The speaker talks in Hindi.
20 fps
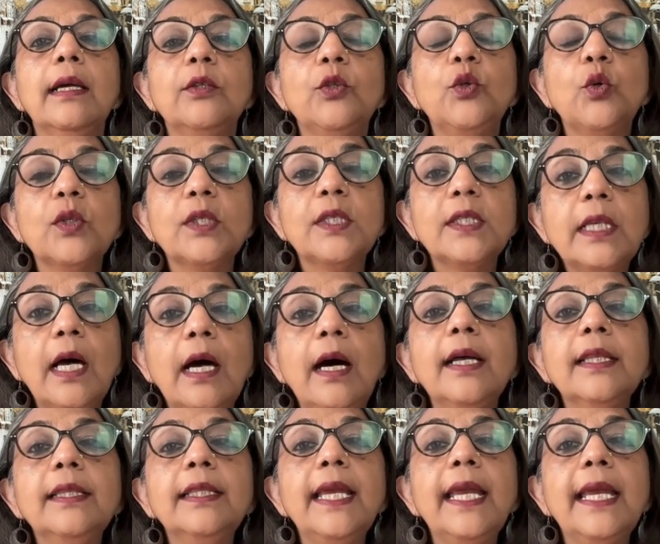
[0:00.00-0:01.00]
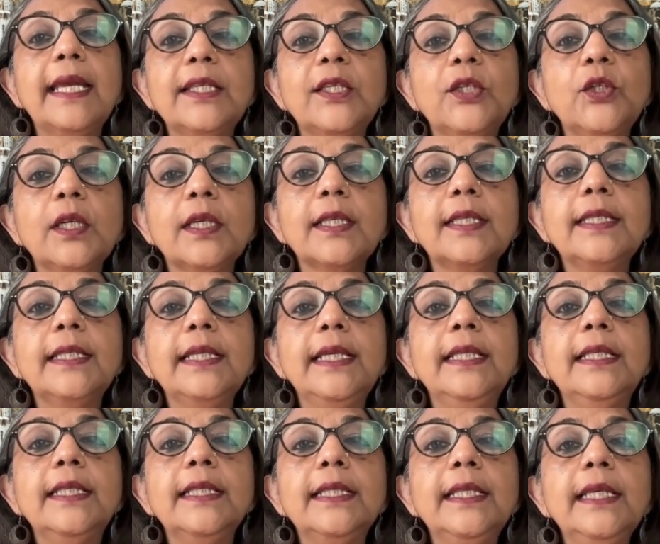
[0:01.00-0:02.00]
जो सात एक्स्ट्रा
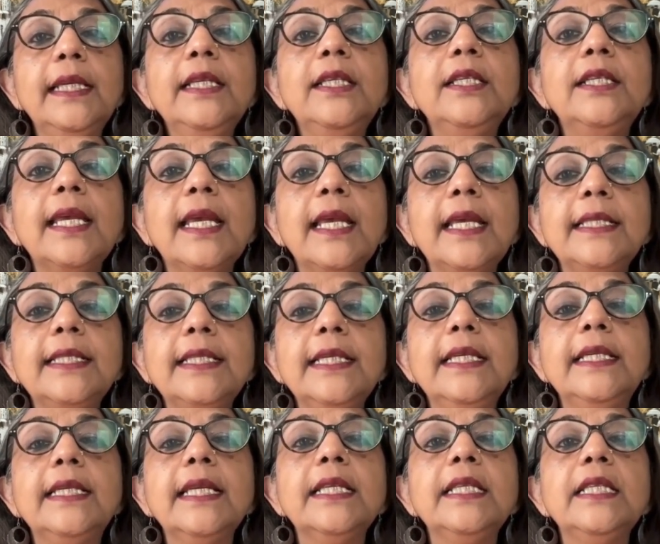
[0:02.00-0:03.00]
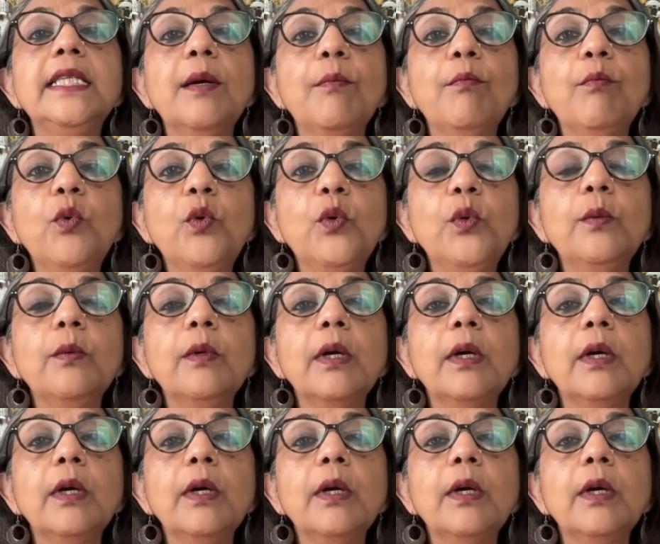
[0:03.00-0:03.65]
सीट्स थी छह सीटें जम्मू